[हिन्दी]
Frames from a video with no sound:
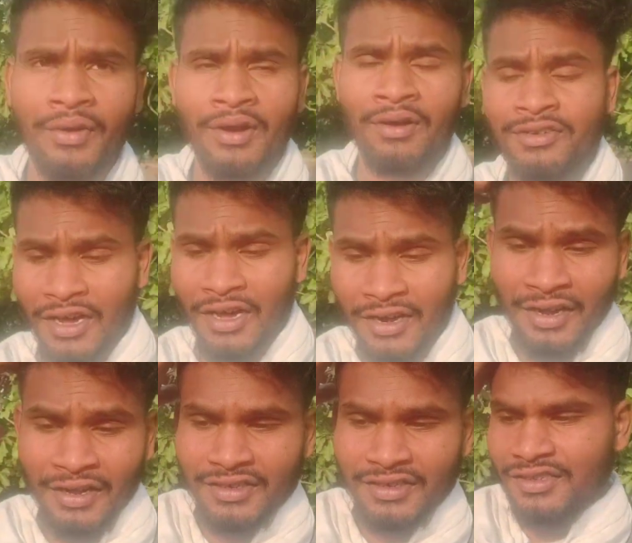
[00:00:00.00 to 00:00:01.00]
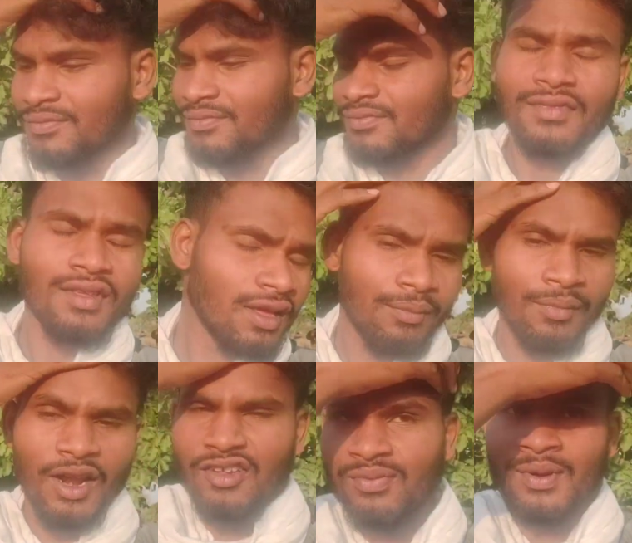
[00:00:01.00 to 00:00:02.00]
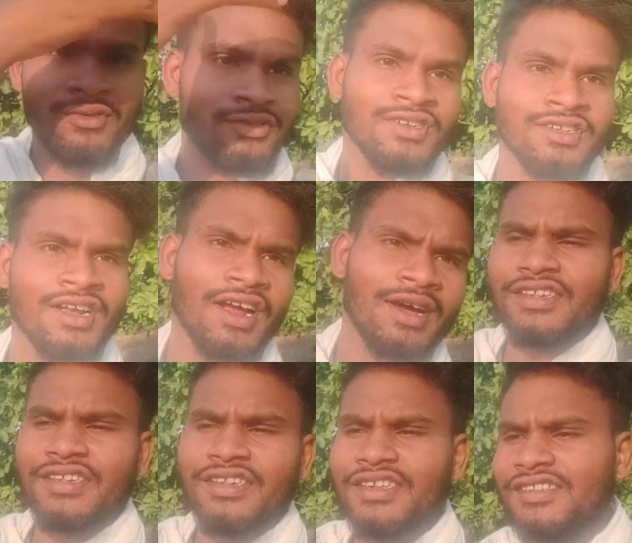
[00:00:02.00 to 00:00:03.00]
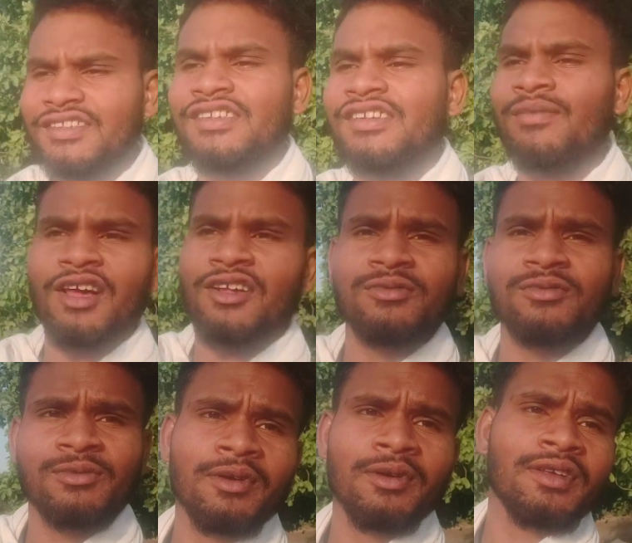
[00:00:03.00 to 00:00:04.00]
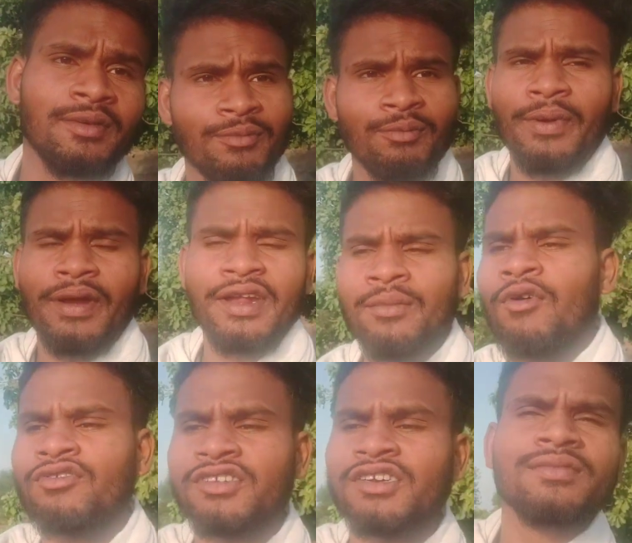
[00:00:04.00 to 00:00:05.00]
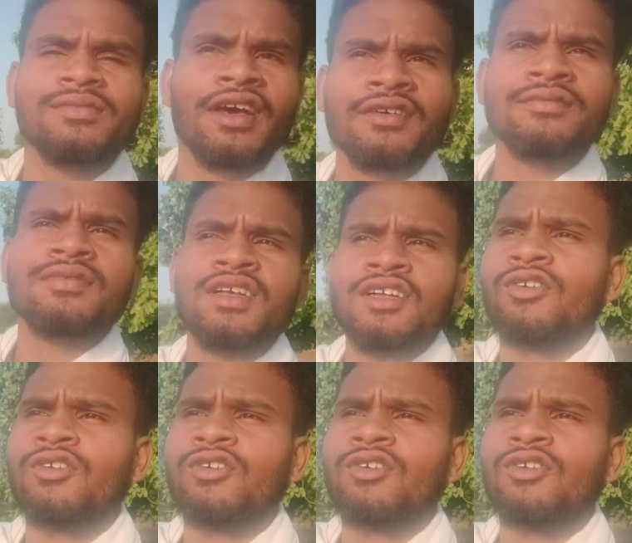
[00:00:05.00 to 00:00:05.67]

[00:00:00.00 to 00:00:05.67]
गांव ही गांव जा रहे हैं आजकल बिलासपुर में तो कुछ नहीं रखा भाई सेल्स नहीं है बिलासपुर में पेटीएम बॉक्स का है ना